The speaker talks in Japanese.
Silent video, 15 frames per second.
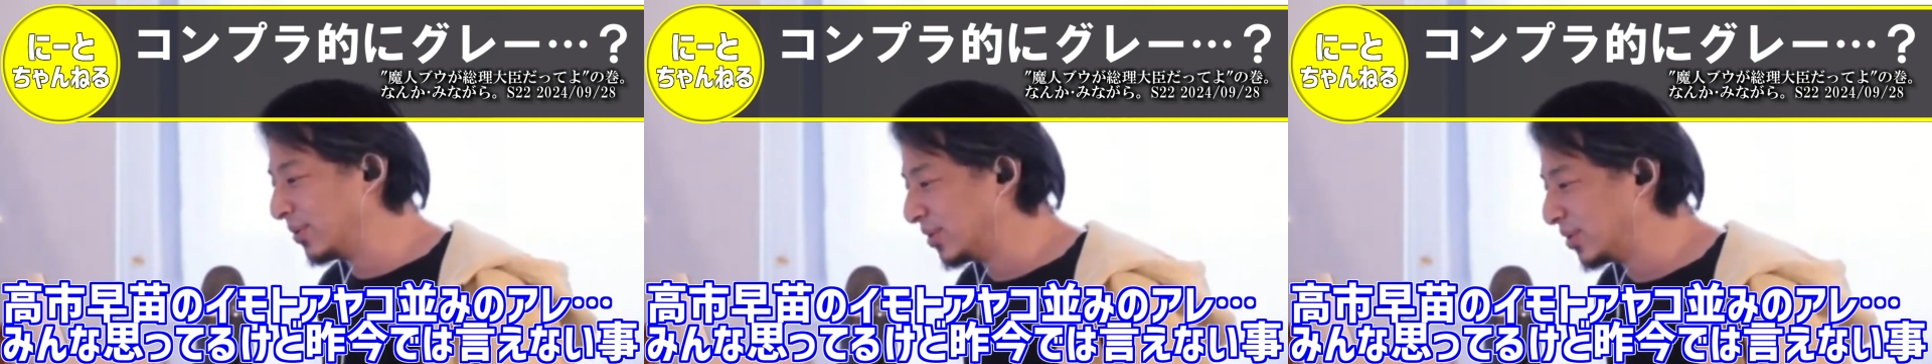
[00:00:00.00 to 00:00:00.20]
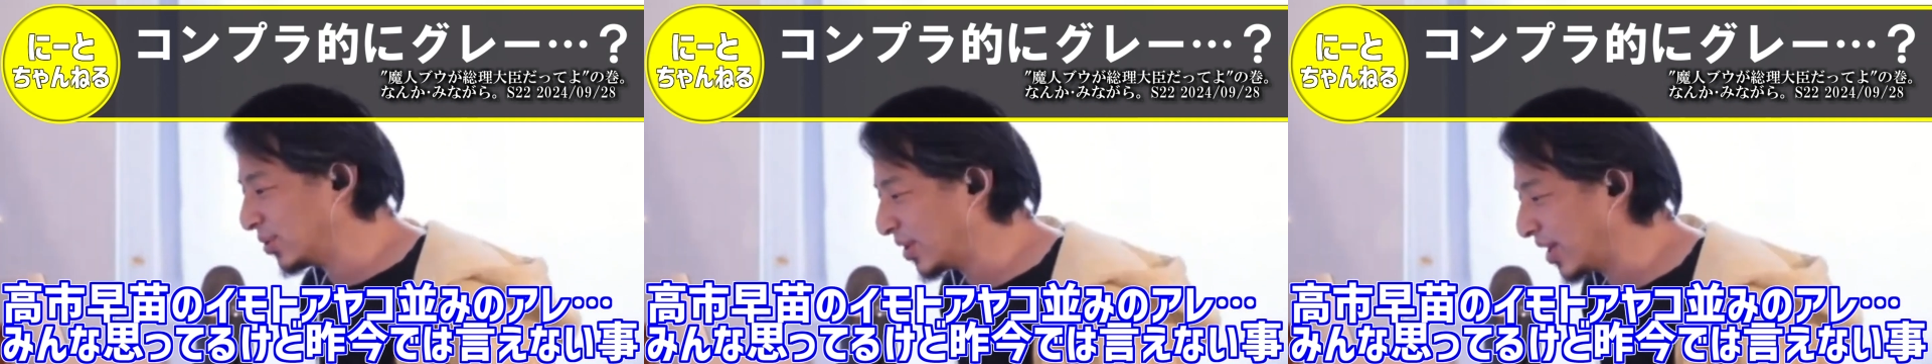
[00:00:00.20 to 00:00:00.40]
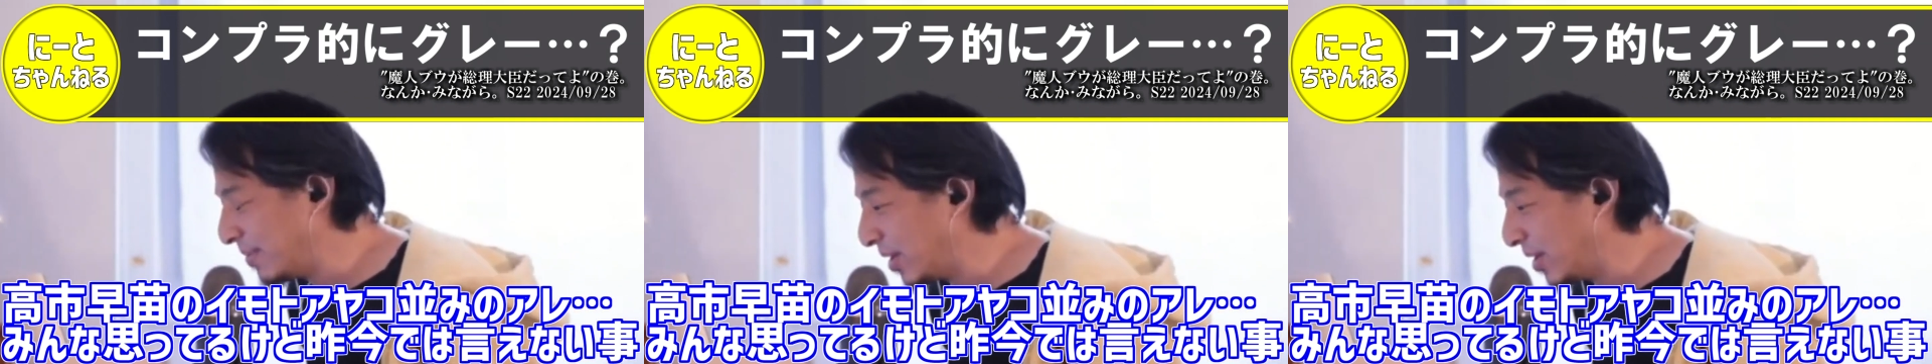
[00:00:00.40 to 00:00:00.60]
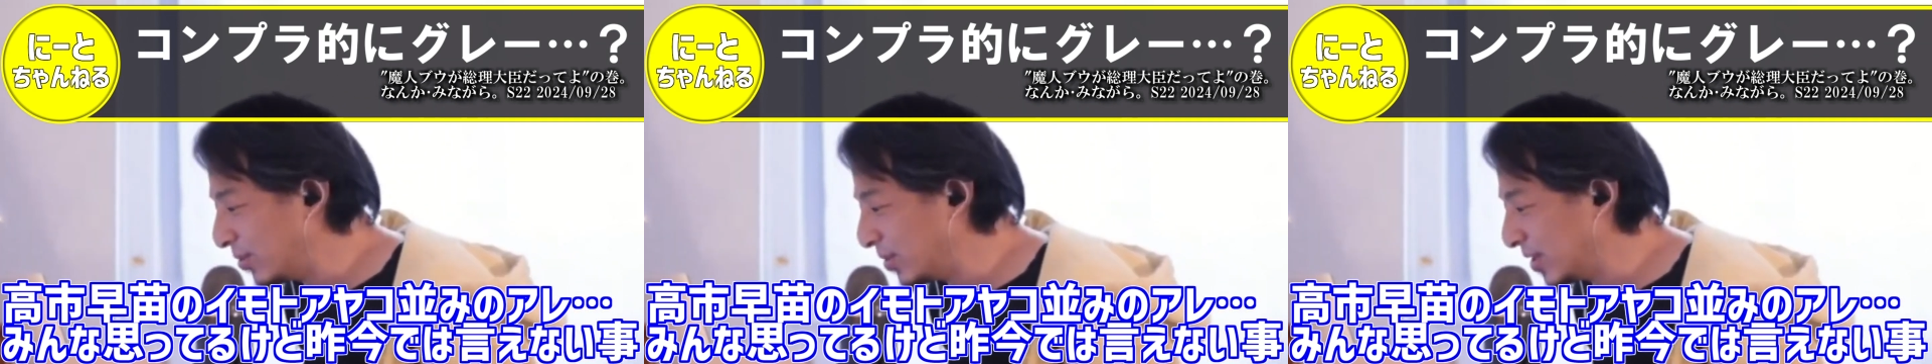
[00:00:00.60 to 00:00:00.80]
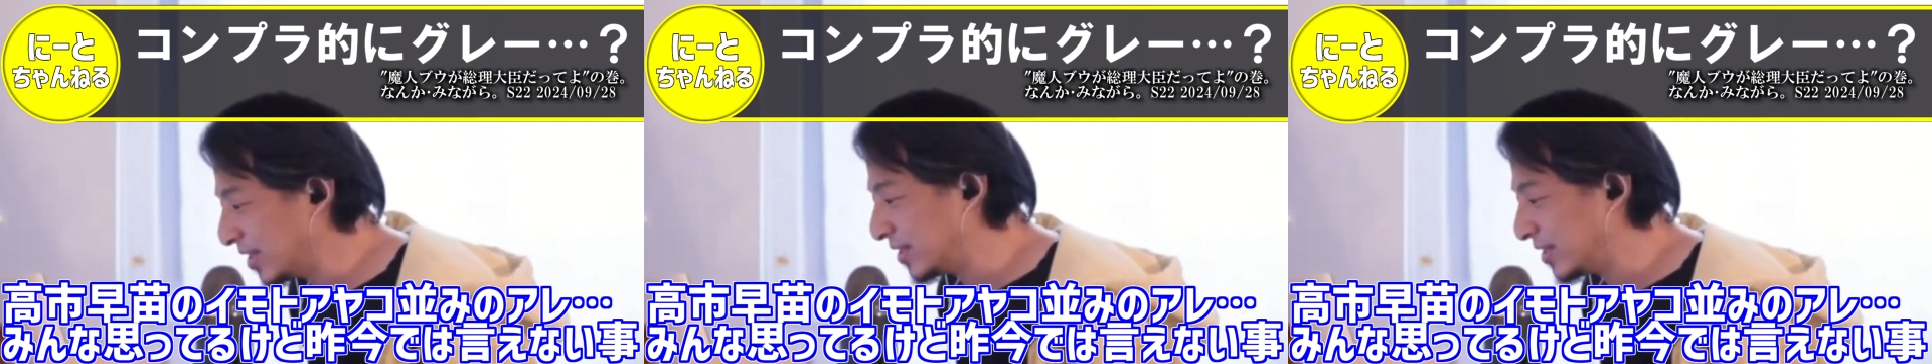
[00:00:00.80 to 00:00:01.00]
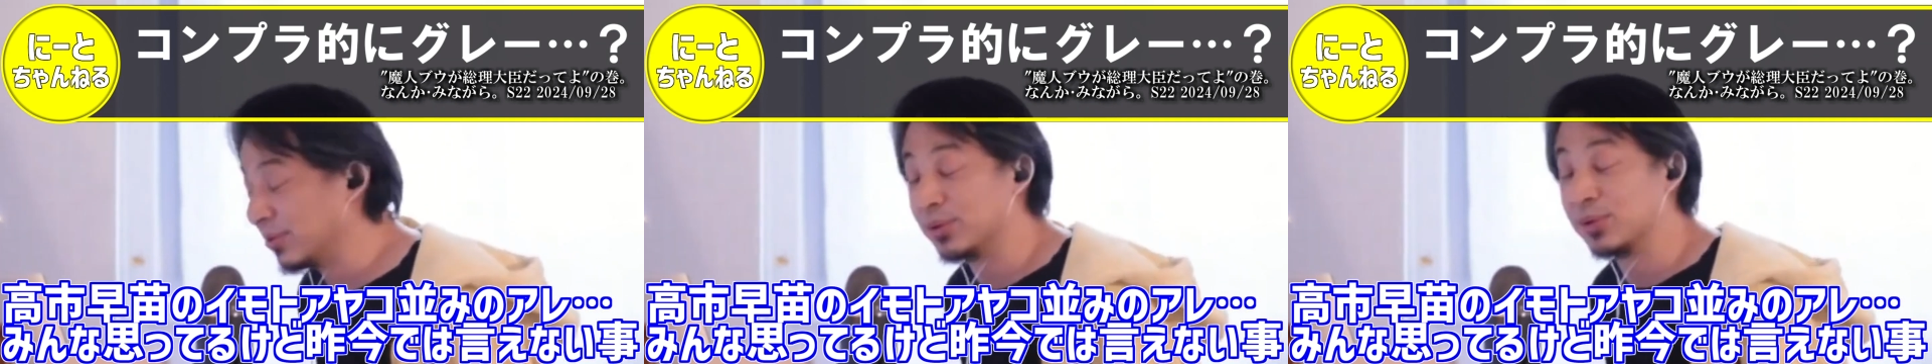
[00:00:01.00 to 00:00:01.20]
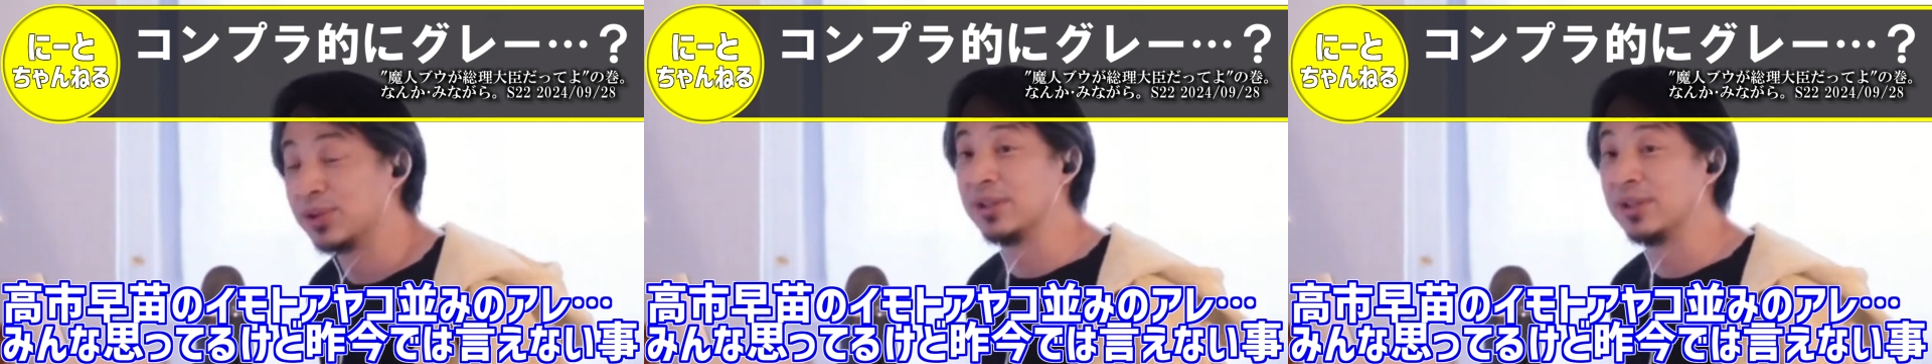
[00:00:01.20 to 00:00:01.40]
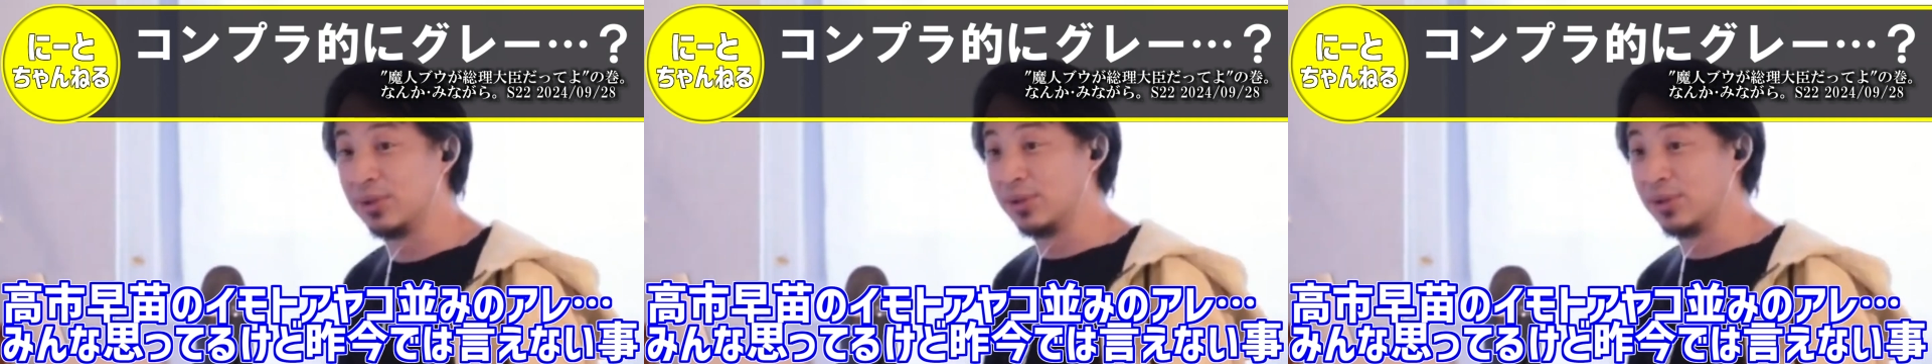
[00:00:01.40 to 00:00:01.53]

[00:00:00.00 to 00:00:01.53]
をこう一生懸命応援しようとし